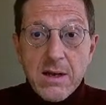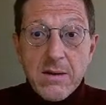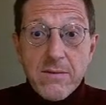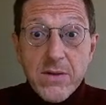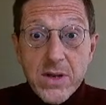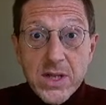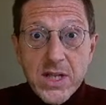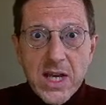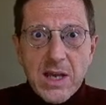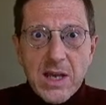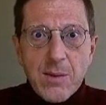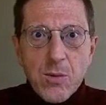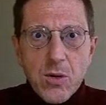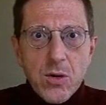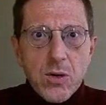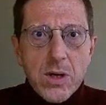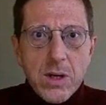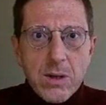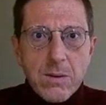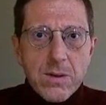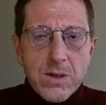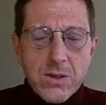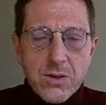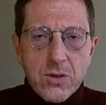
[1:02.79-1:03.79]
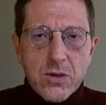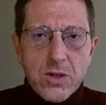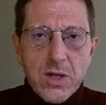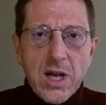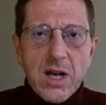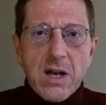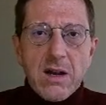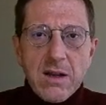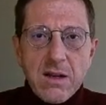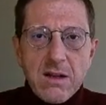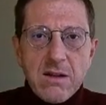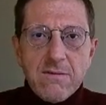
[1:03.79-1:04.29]
Vedremo, e questo
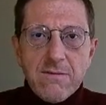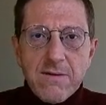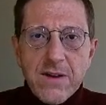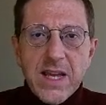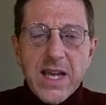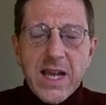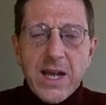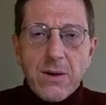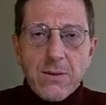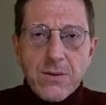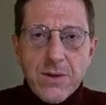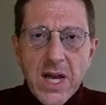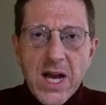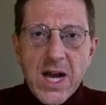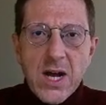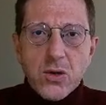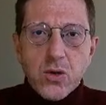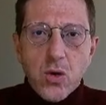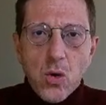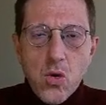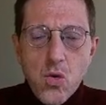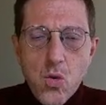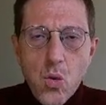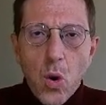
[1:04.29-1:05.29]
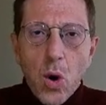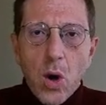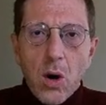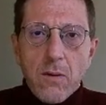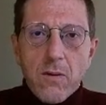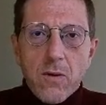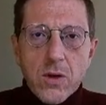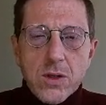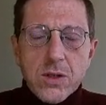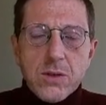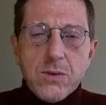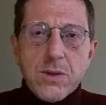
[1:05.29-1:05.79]
sarà il vero dato
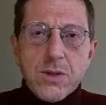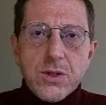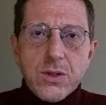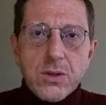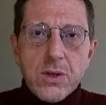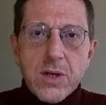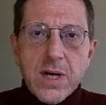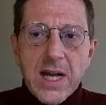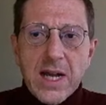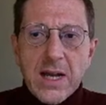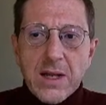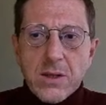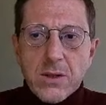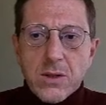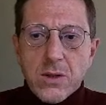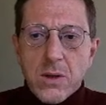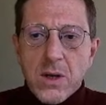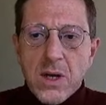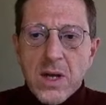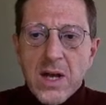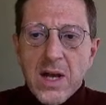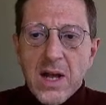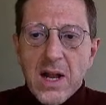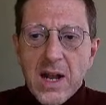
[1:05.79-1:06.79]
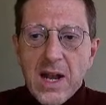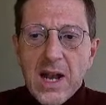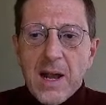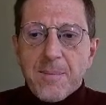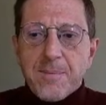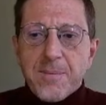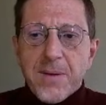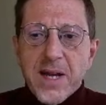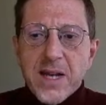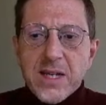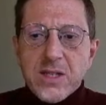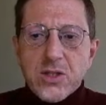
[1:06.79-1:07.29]
nuovo di questo canto,
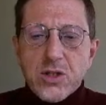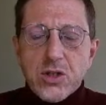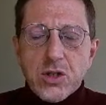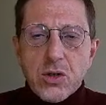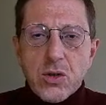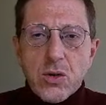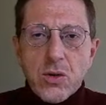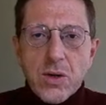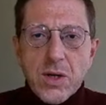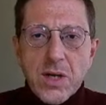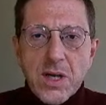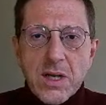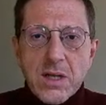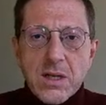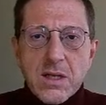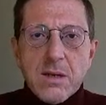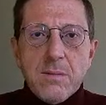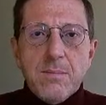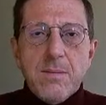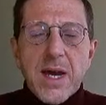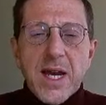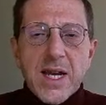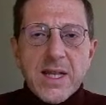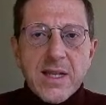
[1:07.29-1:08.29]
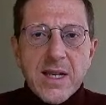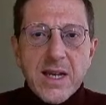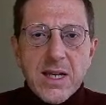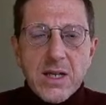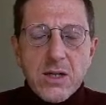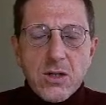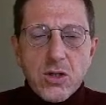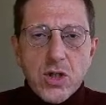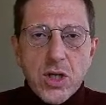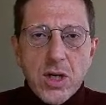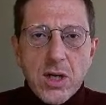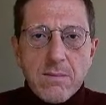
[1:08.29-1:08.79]
l'apparizione di
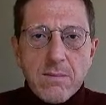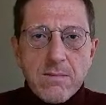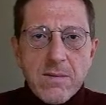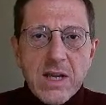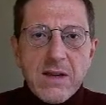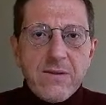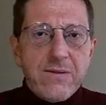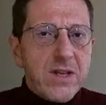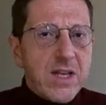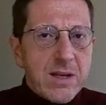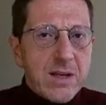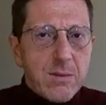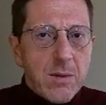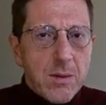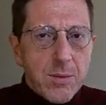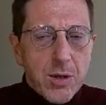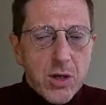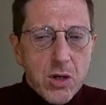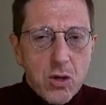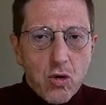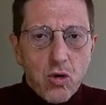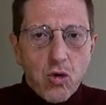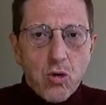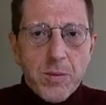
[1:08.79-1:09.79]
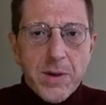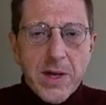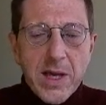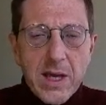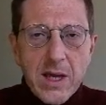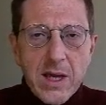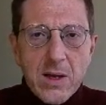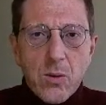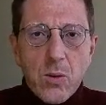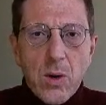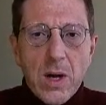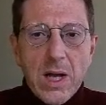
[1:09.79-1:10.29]
Beatrice e vedremo poi come
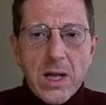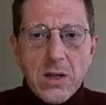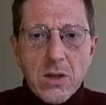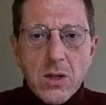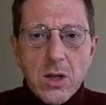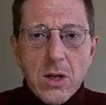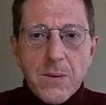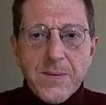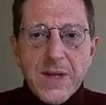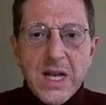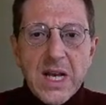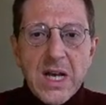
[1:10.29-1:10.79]
e quando.